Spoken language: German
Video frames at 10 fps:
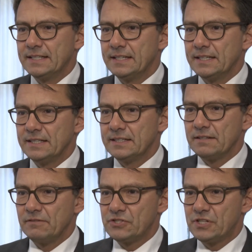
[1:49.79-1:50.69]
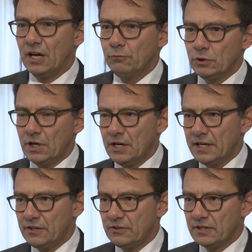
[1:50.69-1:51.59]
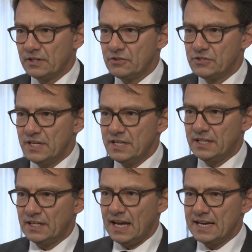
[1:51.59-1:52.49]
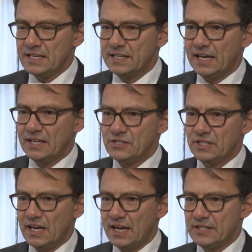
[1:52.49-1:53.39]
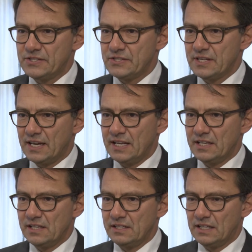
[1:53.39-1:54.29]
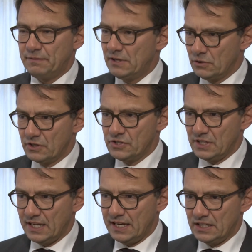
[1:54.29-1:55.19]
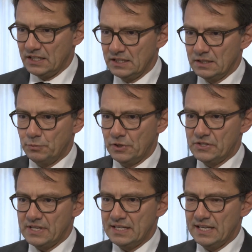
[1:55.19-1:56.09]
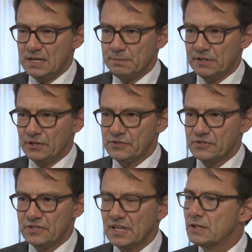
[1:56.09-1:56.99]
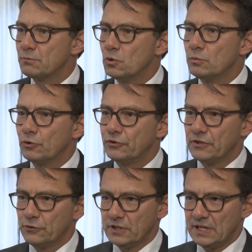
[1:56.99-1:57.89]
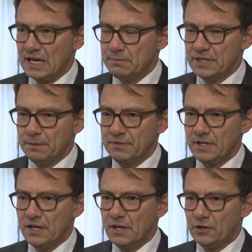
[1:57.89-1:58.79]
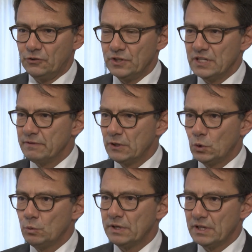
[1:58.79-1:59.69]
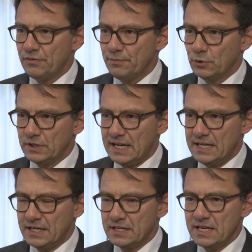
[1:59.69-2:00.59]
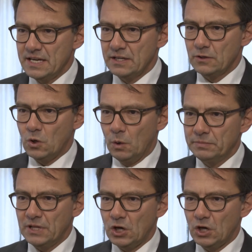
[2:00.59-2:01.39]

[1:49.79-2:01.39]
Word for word: Äh, was die Anwohner angeht, äh, sehe ich eigentlich kein Sicherheits-, äh, keine Gefährdung der Sicherheit. Die Polizei teilt mit, dass nirgendwo, wo es solche Heime gibt, zu irgendwelchen Übergriffen oder ähnlichen Dingen kommt.